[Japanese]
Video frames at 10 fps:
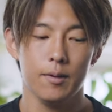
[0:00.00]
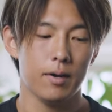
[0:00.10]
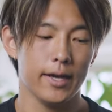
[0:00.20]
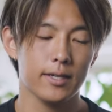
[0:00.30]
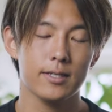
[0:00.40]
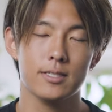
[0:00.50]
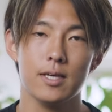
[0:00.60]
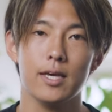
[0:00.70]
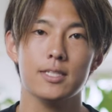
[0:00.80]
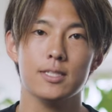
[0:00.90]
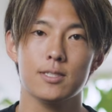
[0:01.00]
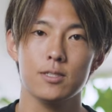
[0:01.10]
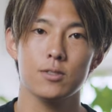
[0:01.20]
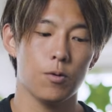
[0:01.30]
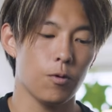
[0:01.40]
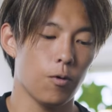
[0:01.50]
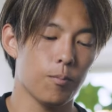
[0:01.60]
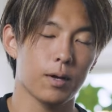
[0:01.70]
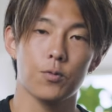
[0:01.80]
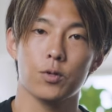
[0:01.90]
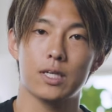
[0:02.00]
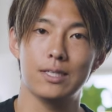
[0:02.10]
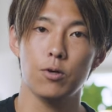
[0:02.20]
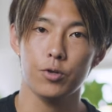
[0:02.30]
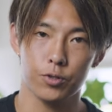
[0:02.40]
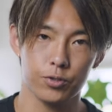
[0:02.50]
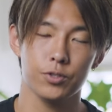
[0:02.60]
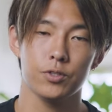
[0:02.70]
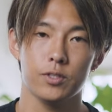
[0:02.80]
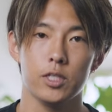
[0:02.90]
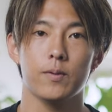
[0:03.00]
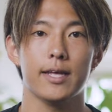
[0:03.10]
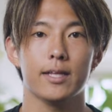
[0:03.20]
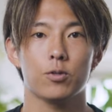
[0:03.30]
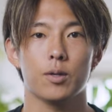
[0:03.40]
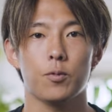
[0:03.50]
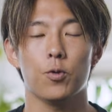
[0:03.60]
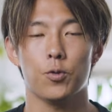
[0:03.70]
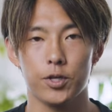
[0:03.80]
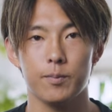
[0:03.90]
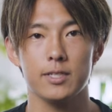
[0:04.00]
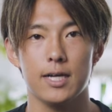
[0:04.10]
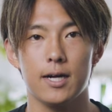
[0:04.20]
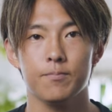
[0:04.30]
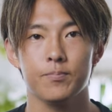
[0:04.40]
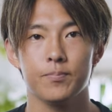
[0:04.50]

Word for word: XH2 のこの機動力にはねとても驚きました。